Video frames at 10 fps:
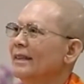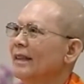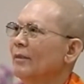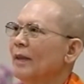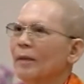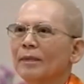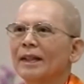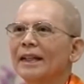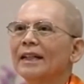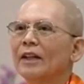เจ็บๆ
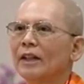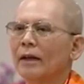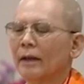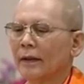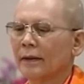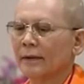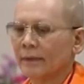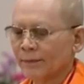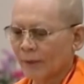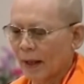นิดๆหน่อ
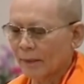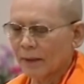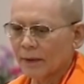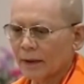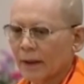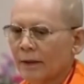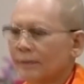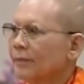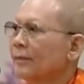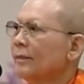ยๆตามทันไหมจ๊ะ
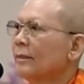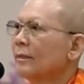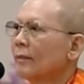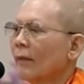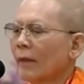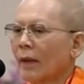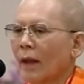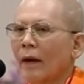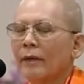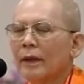
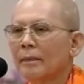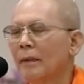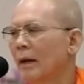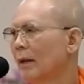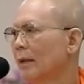เอาอีกไหม